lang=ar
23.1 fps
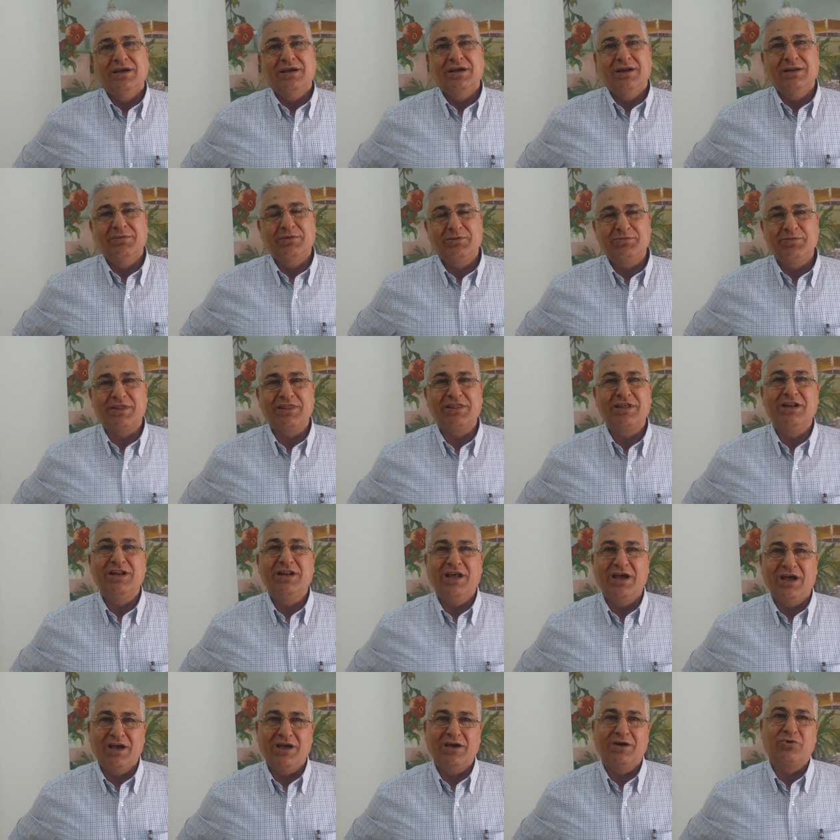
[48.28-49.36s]
اللي
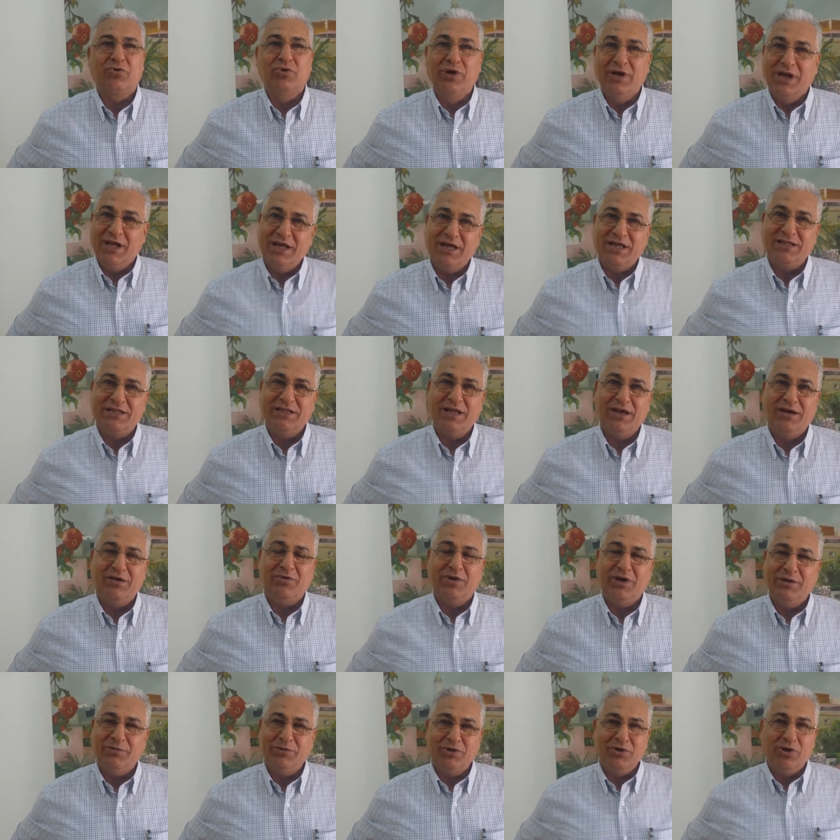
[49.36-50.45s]
بتمثلنا كلياتنا
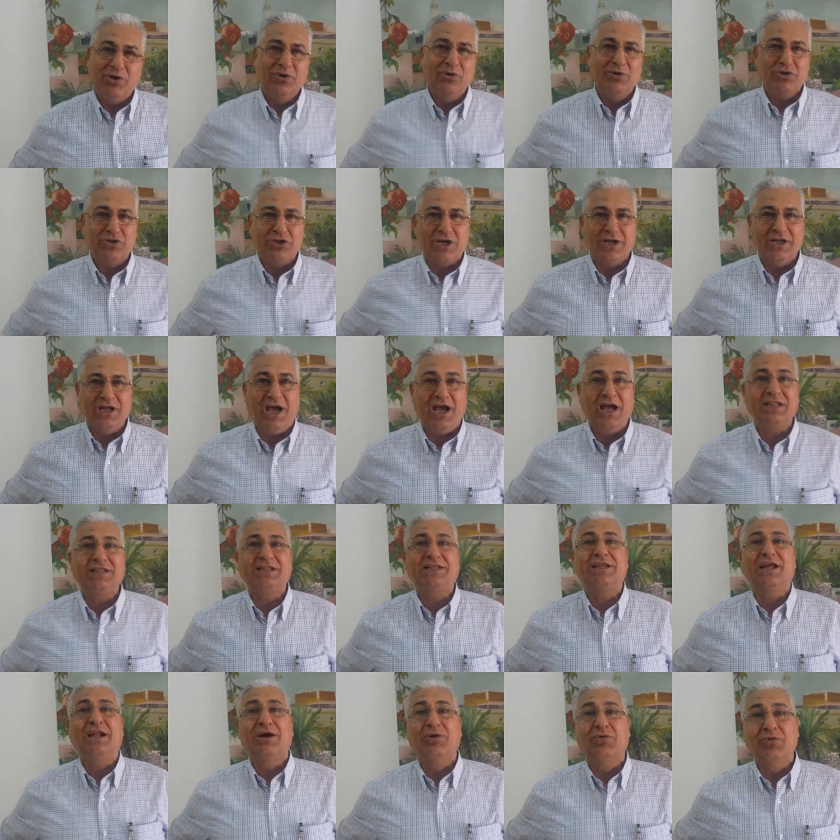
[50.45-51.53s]
وانا بدي اقول له شغله
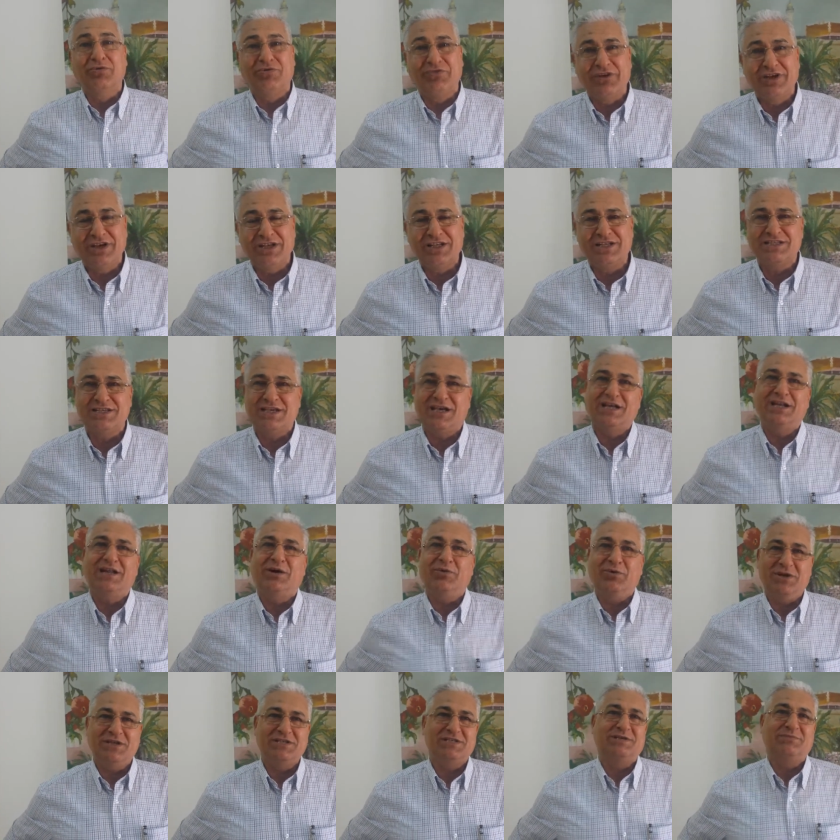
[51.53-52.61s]
حتى لو في انسان
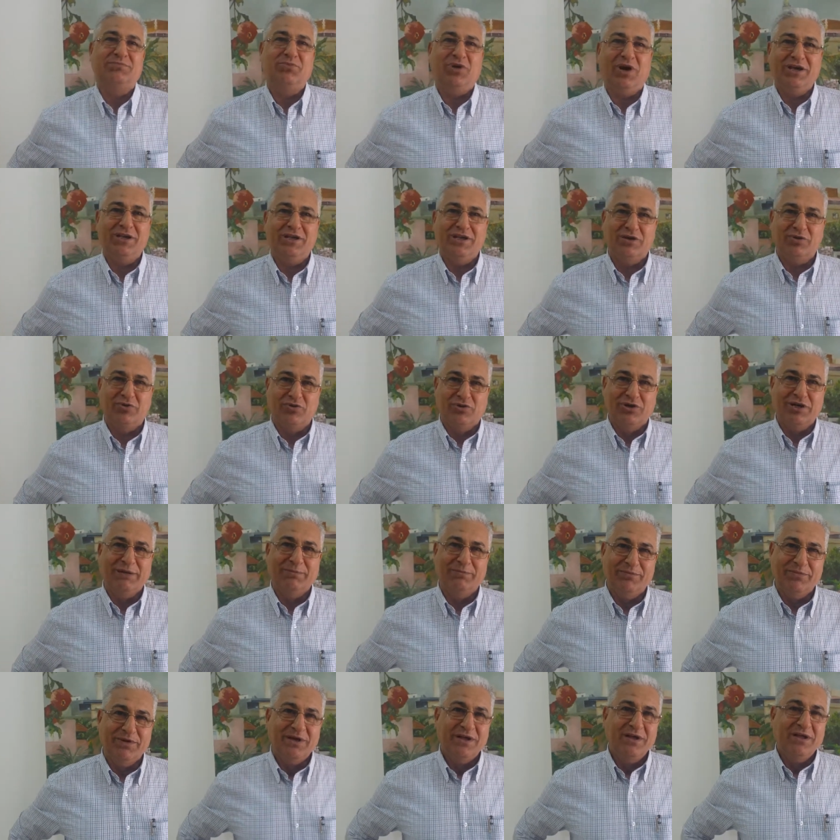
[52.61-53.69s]
او حزب معين
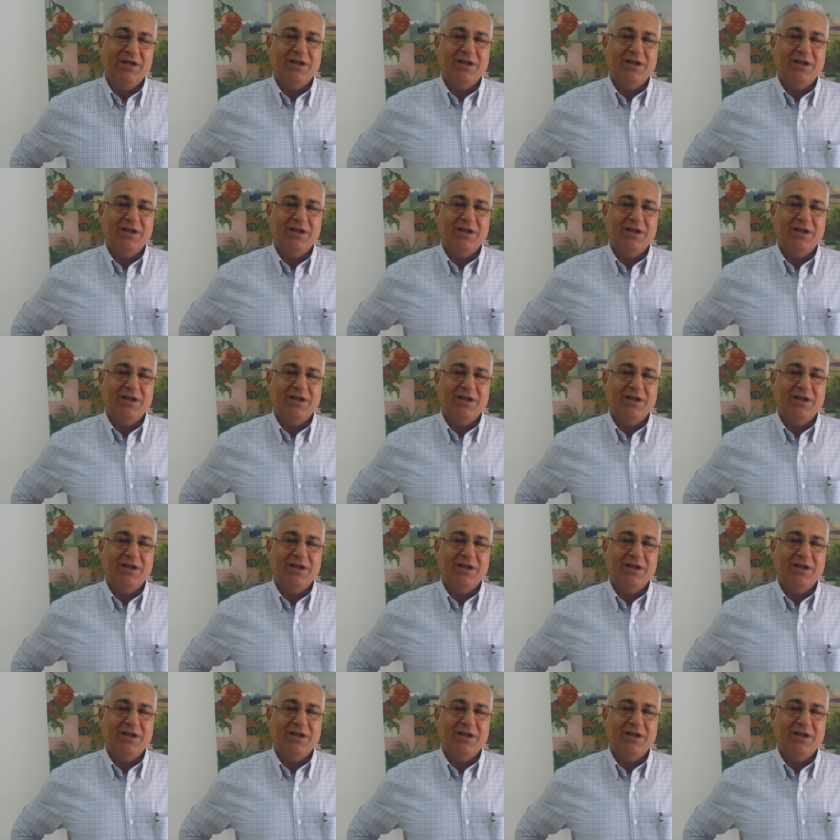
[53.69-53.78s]
ظلم